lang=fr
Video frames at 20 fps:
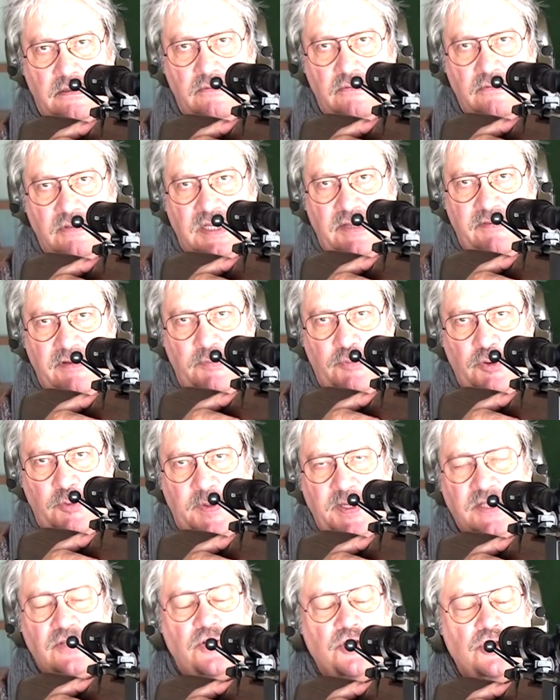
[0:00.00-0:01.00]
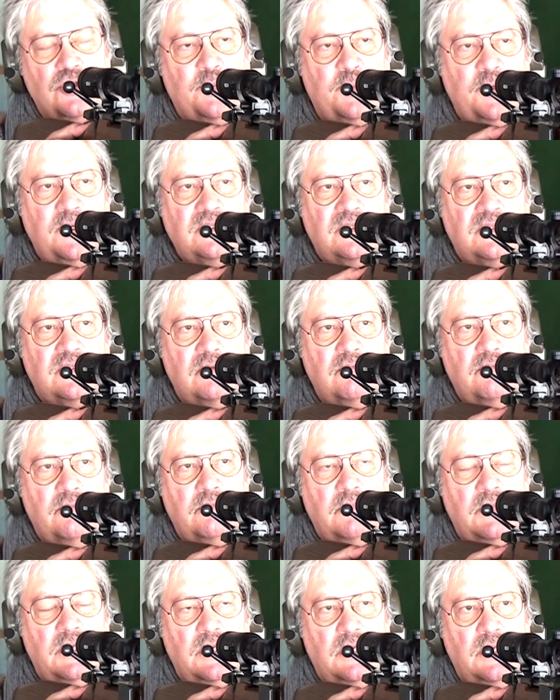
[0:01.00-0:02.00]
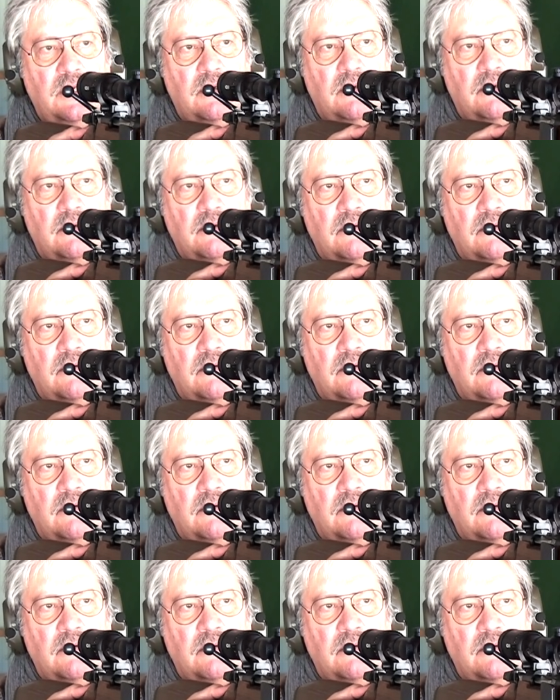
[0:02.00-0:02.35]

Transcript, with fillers: vous savez à peu près ce que j'en pense, mais